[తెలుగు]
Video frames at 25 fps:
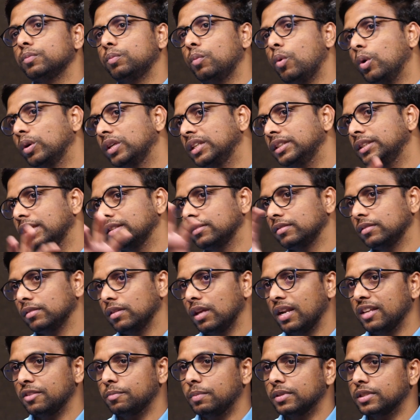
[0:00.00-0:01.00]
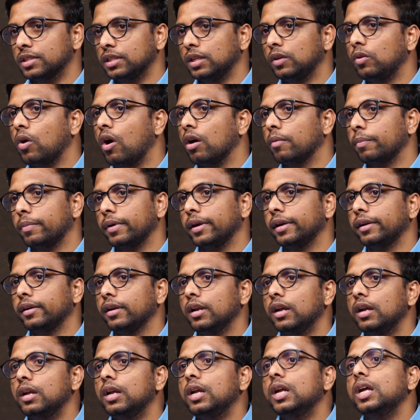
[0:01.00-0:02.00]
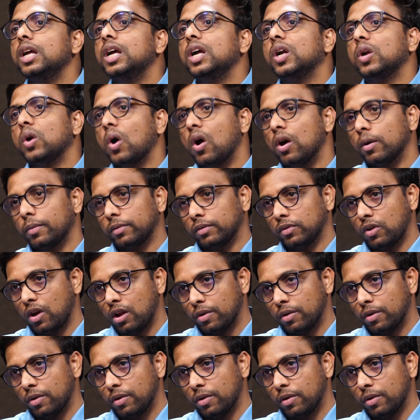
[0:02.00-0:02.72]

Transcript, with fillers: స్మోకింగ్ చేస్తారు ఎస్పెషల్లీ కార్పొరేట్